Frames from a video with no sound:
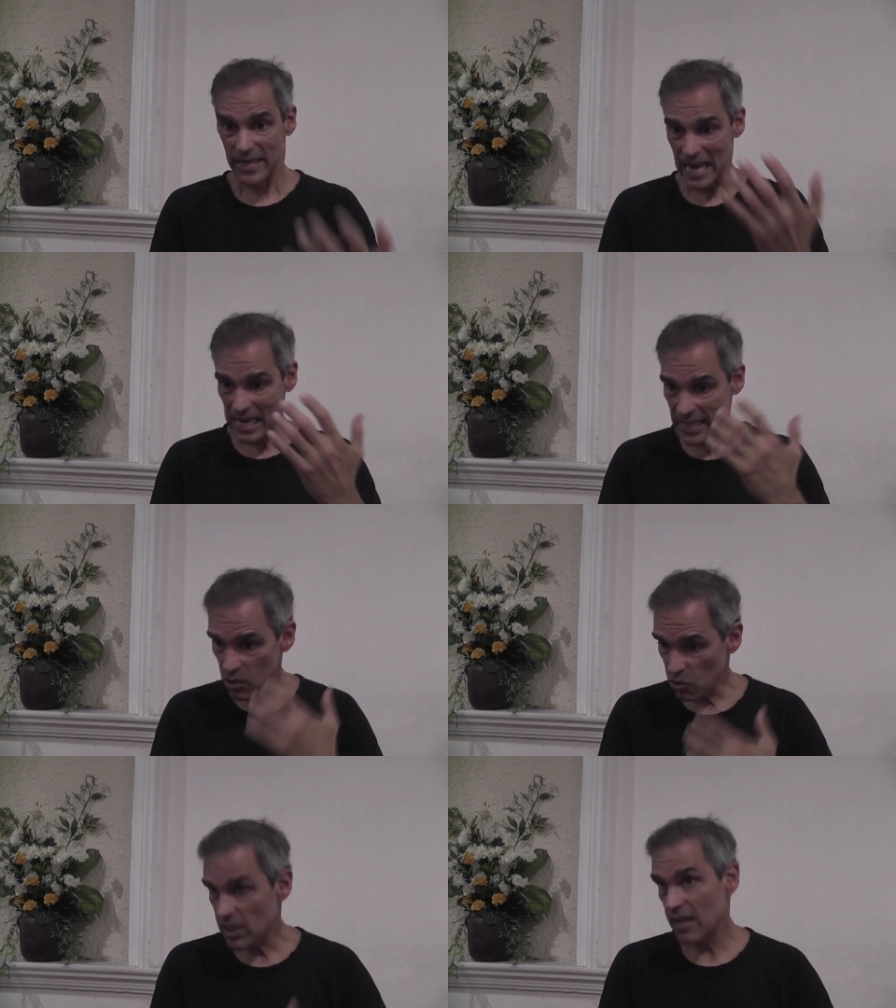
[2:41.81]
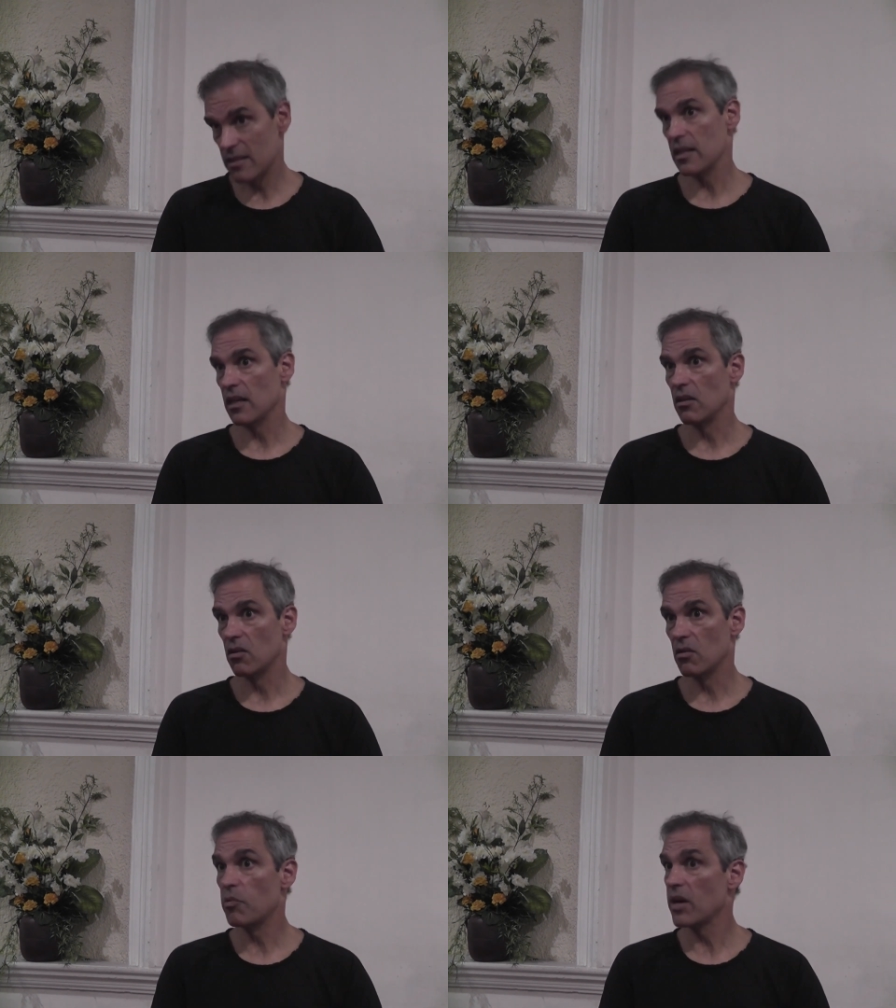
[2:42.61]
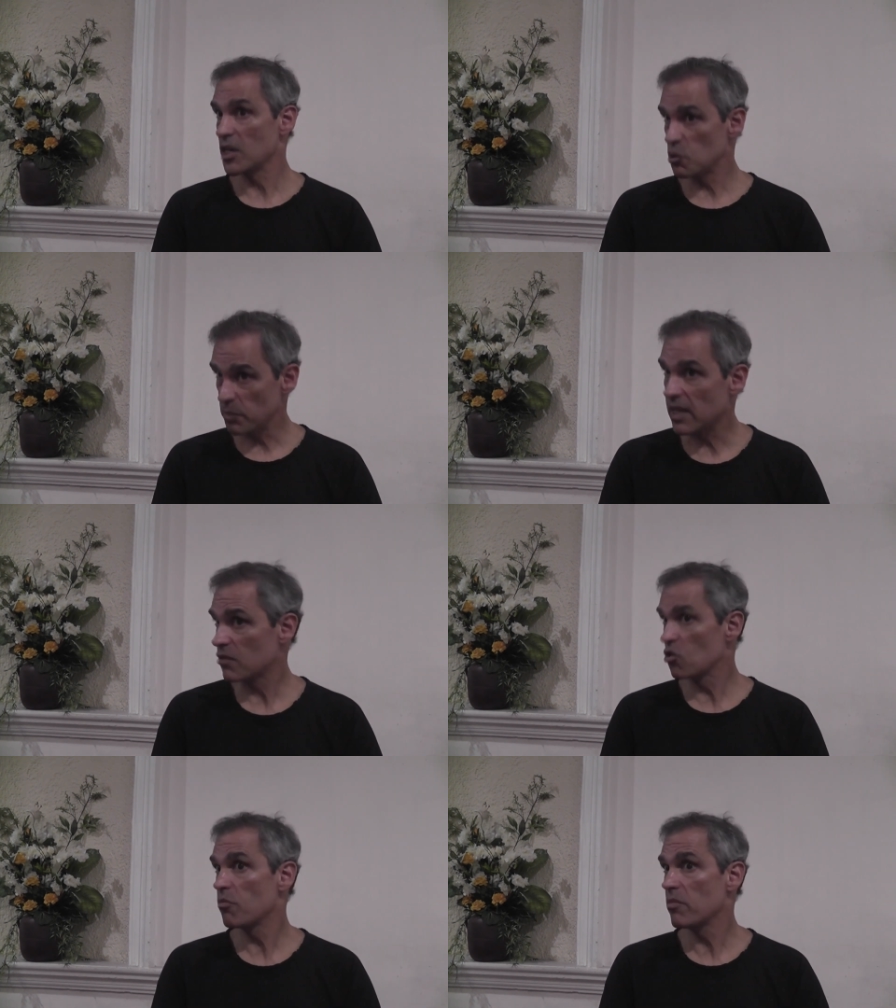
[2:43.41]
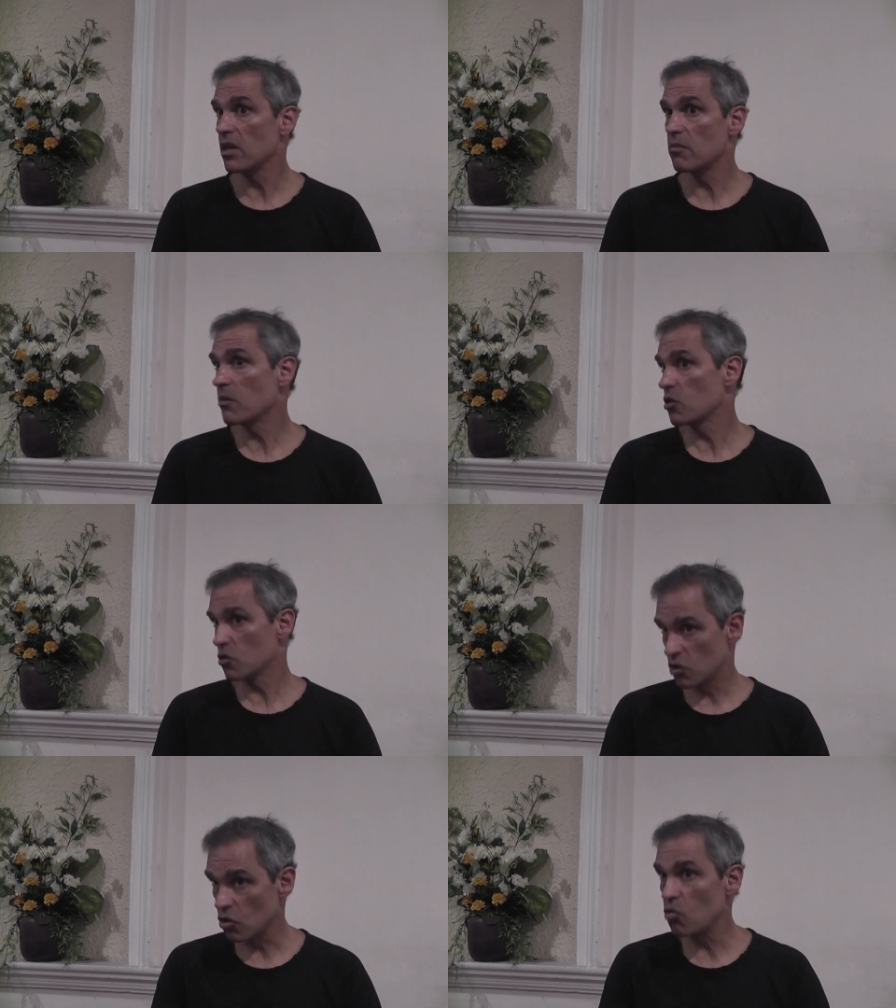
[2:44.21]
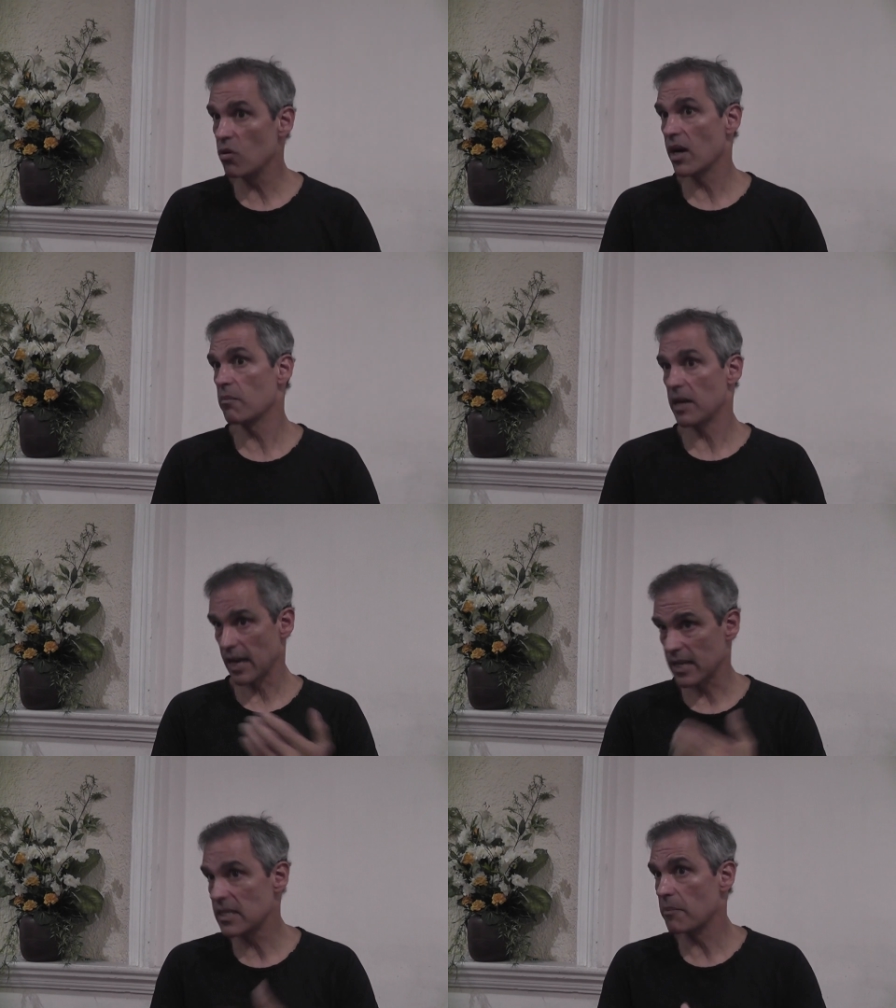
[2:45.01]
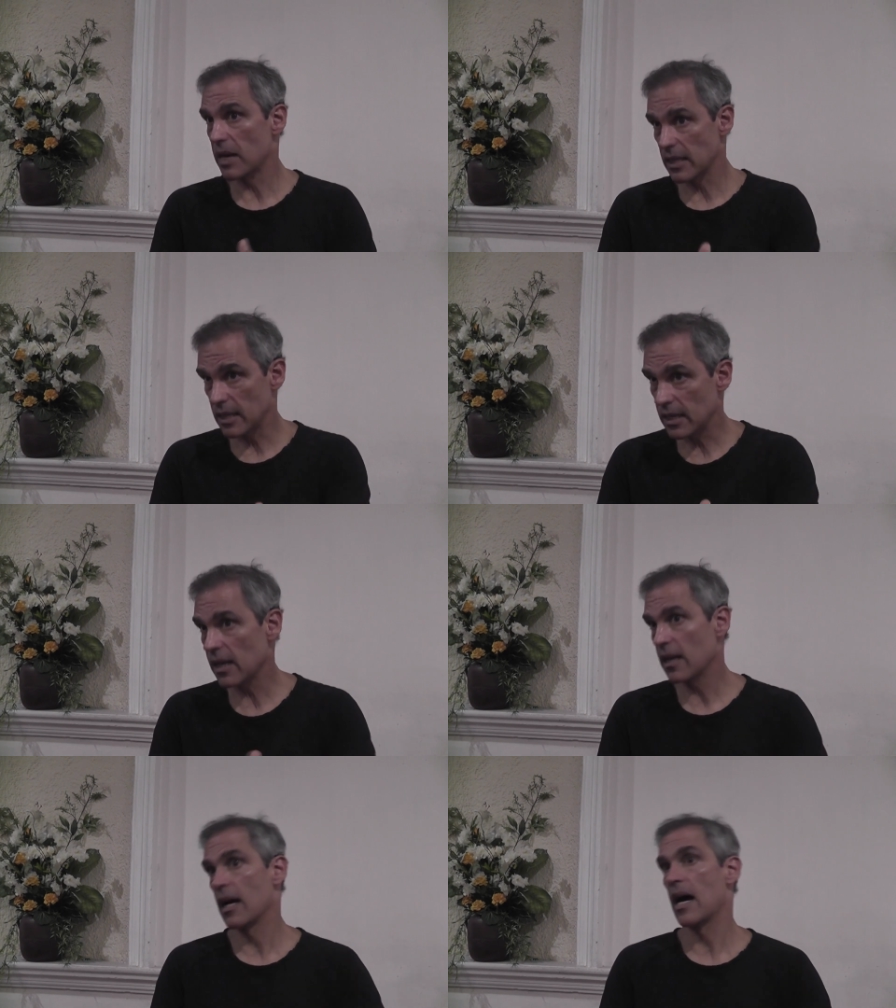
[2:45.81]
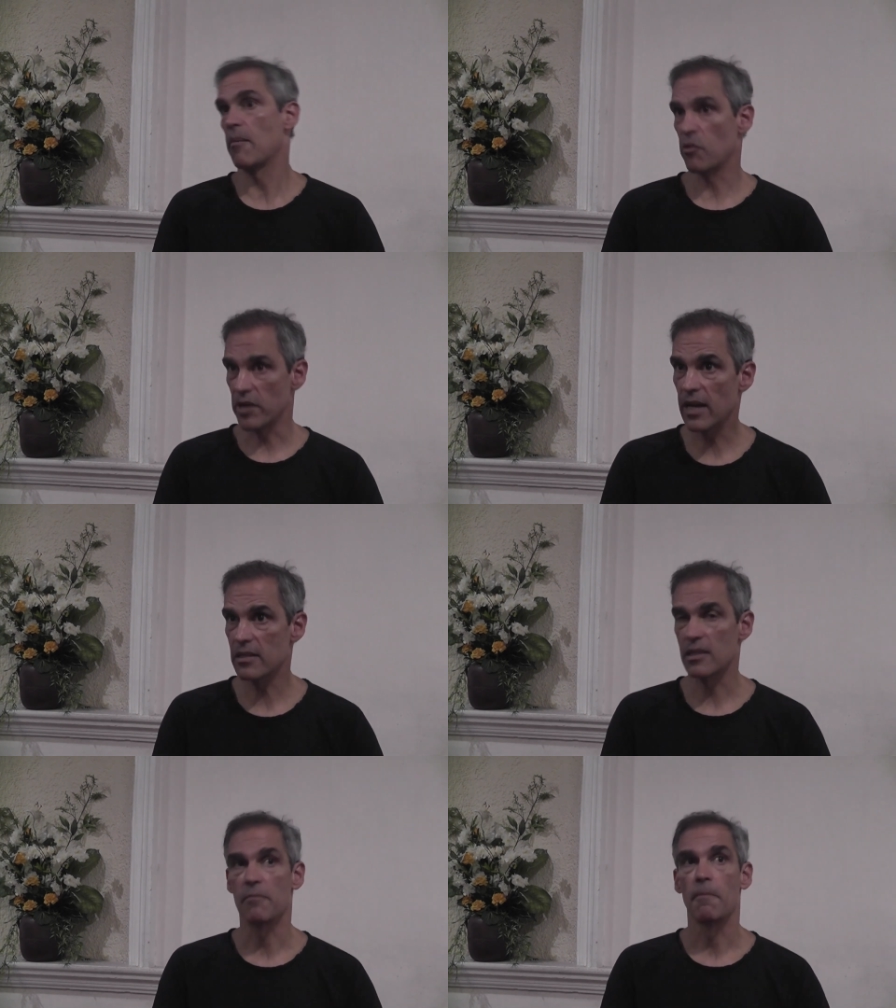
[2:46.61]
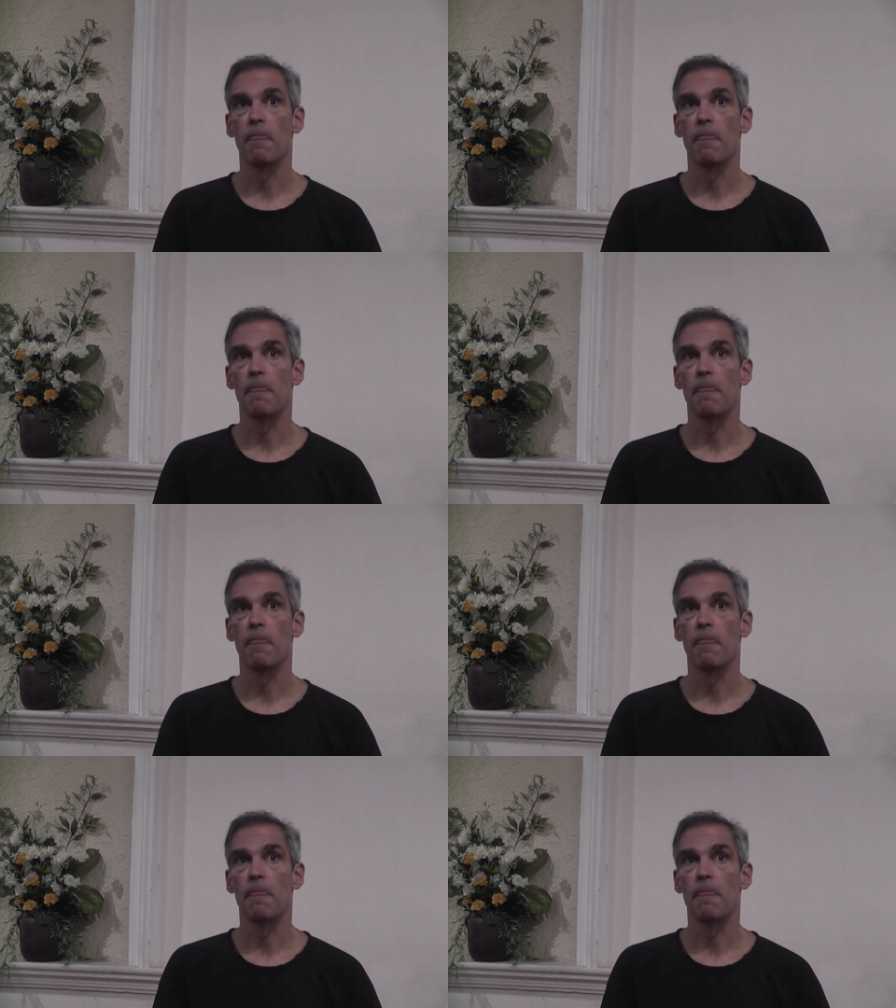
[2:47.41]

y alguien lo está haciendo, pues la inspiración misma dio lugar para que esa práctica apoyase.